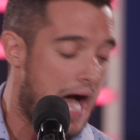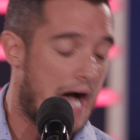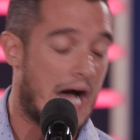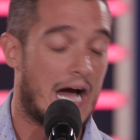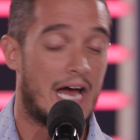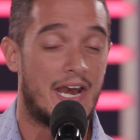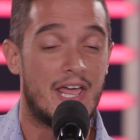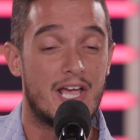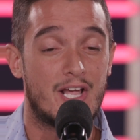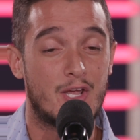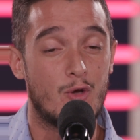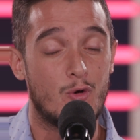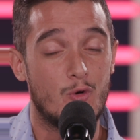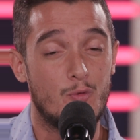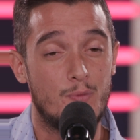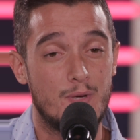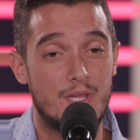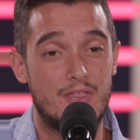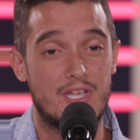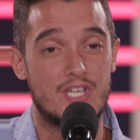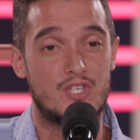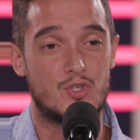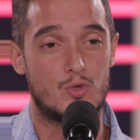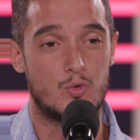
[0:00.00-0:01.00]
Haré que
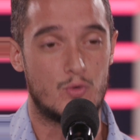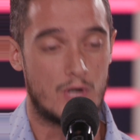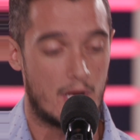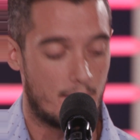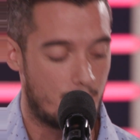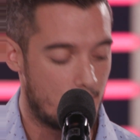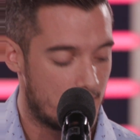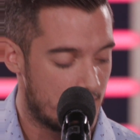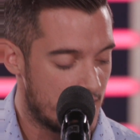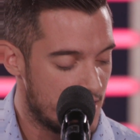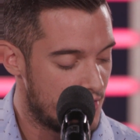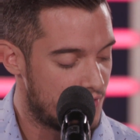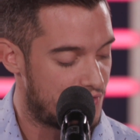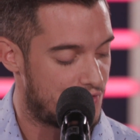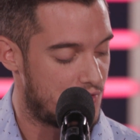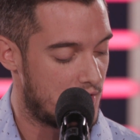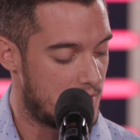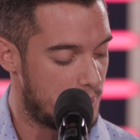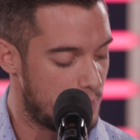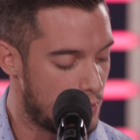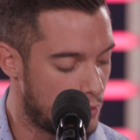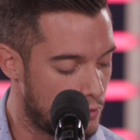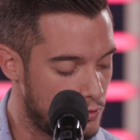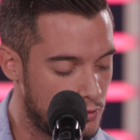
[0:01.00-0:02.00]
olvides una vez el
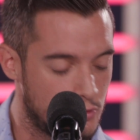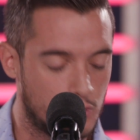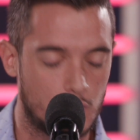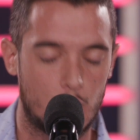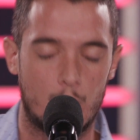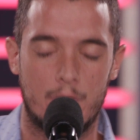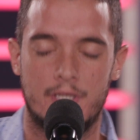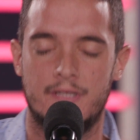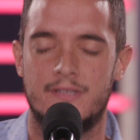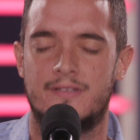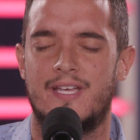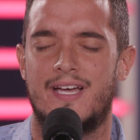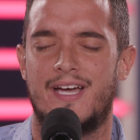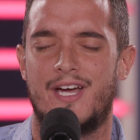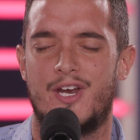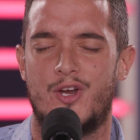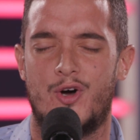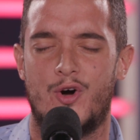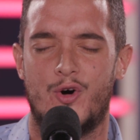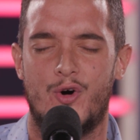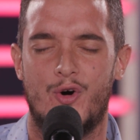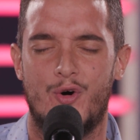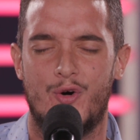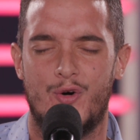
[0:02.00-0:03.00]
mundo
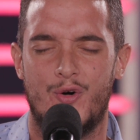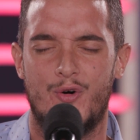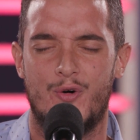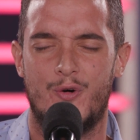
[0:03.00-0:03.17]
entero.